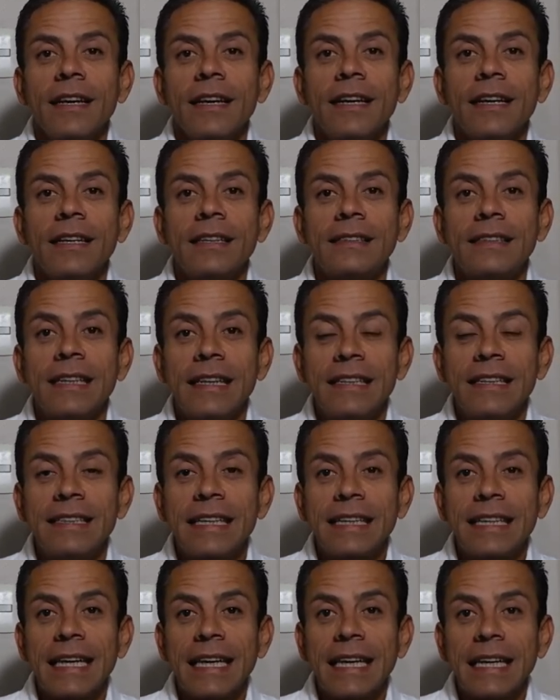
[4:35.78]
Eh, se
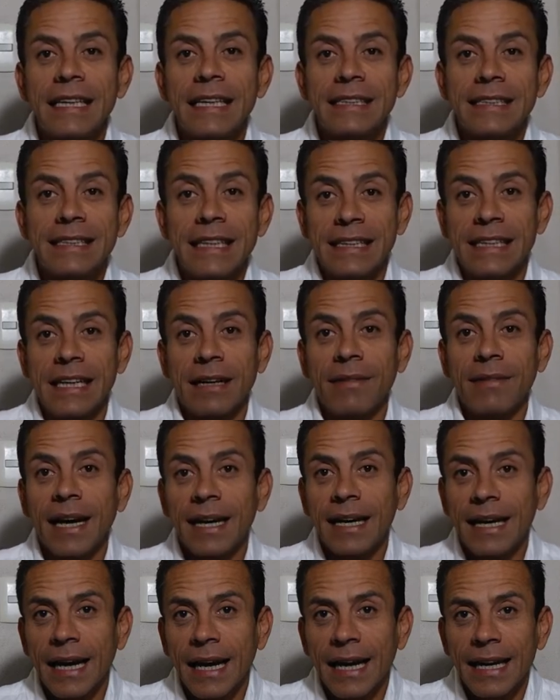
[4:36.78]
dice que se
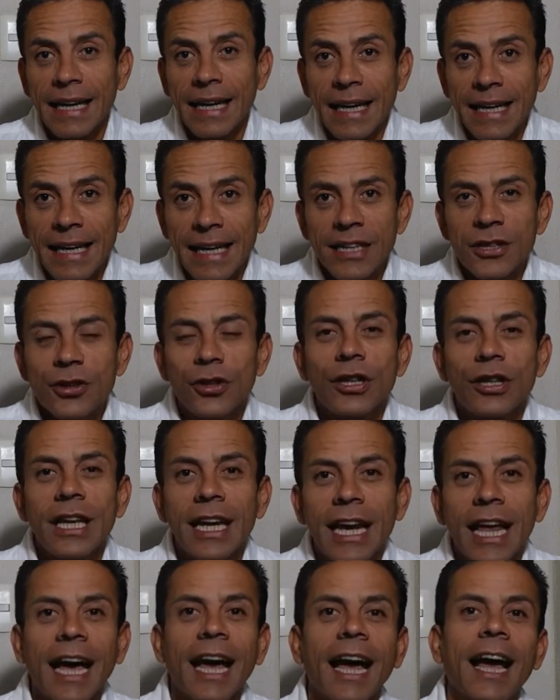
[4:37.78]
trabaja el hecho
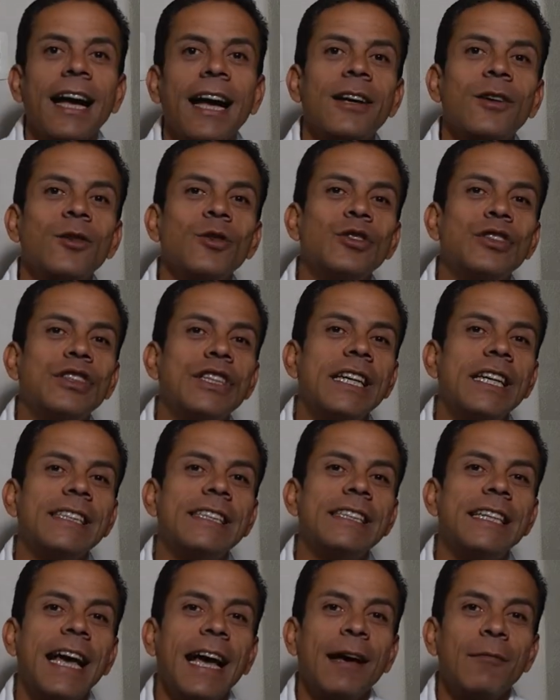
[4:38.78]
de la
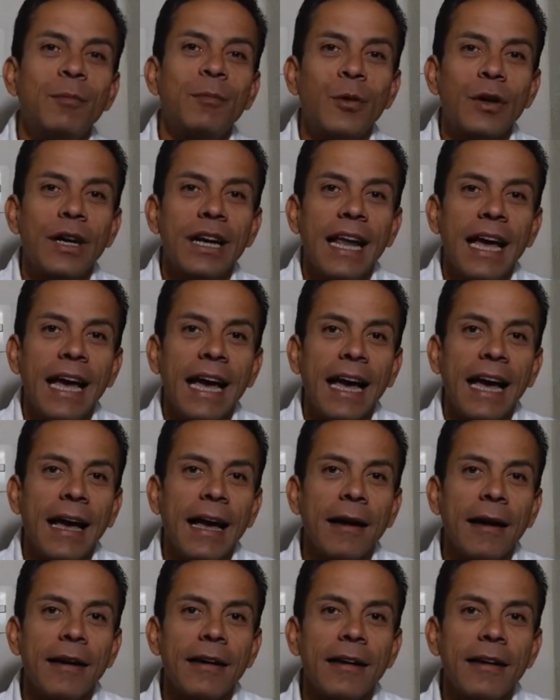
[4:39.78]
conciencia por
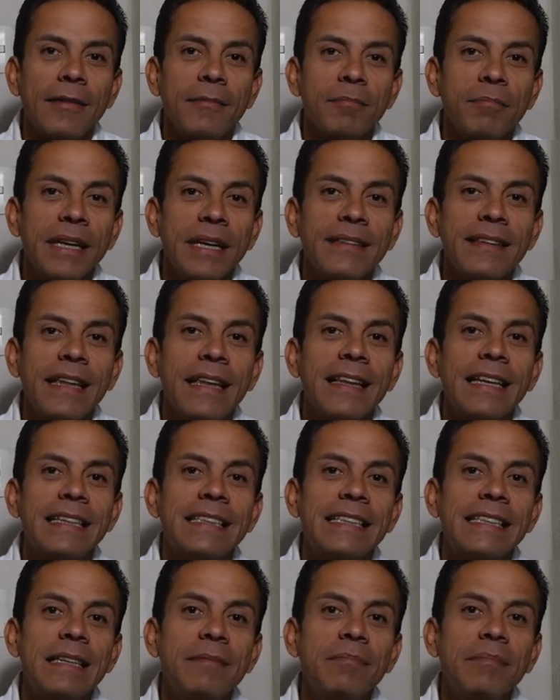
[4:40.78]
la mente
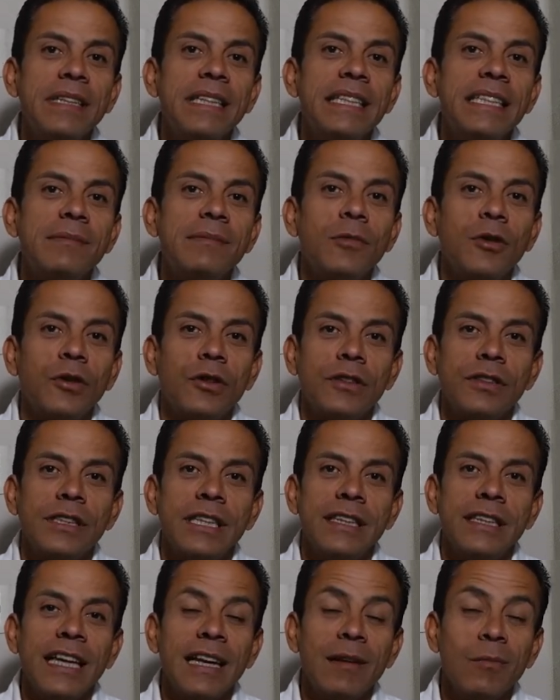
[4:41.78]
de sí mismo
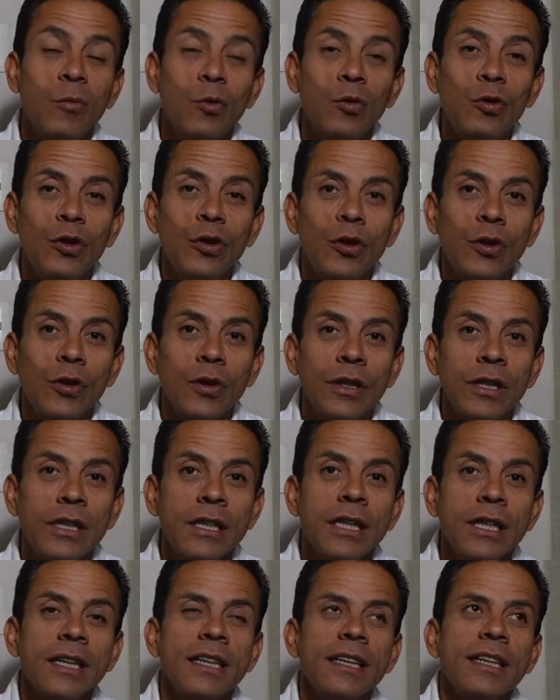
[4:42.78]
y del mundo.
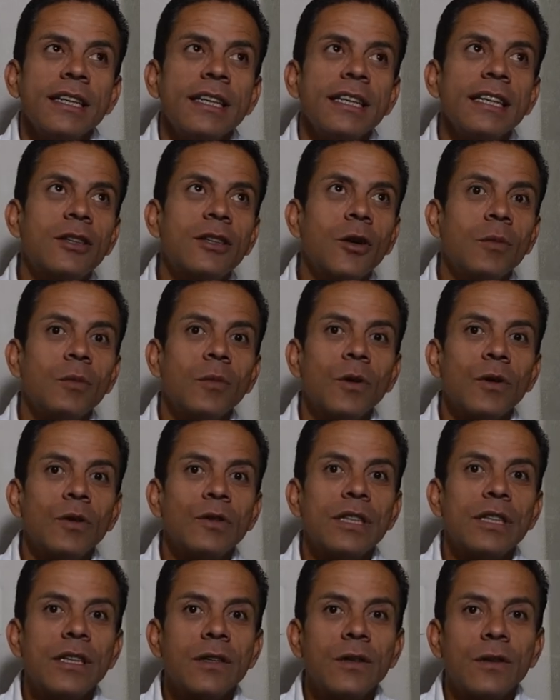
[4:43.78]
Y
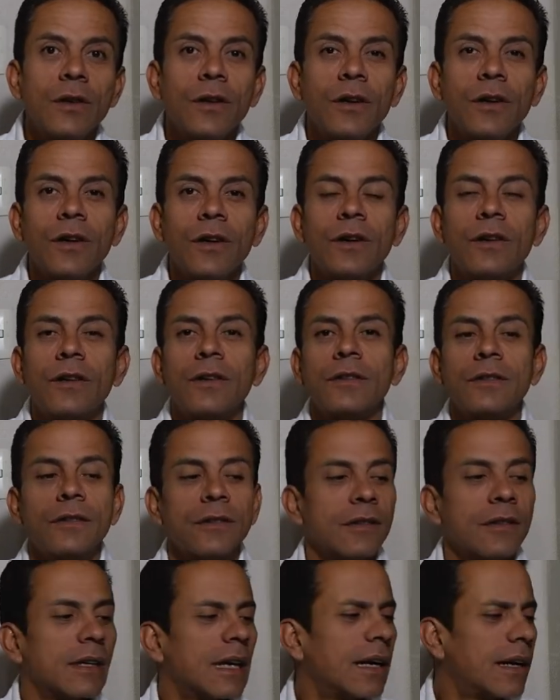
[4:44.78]
como dijo,
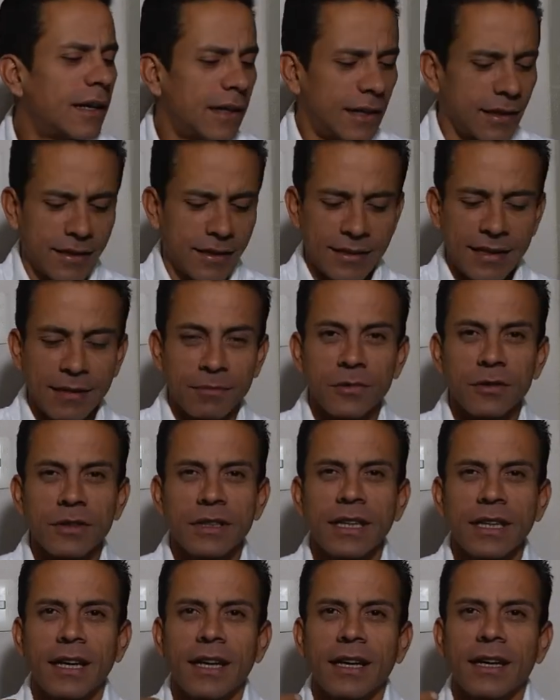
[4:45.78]
a
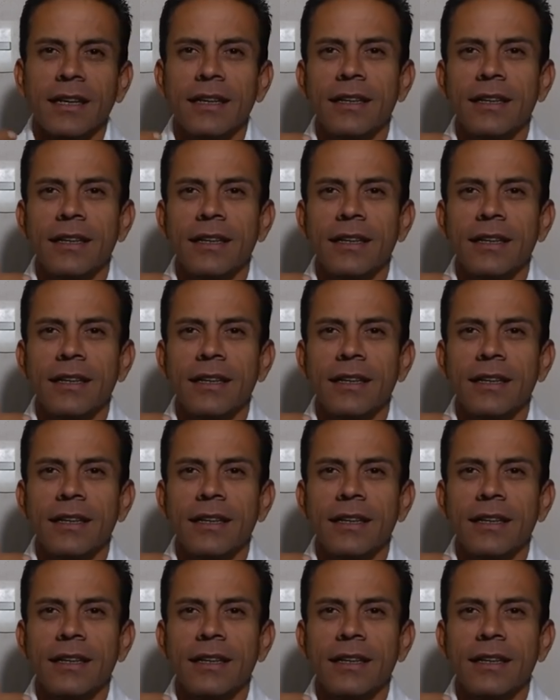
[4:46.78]
estamos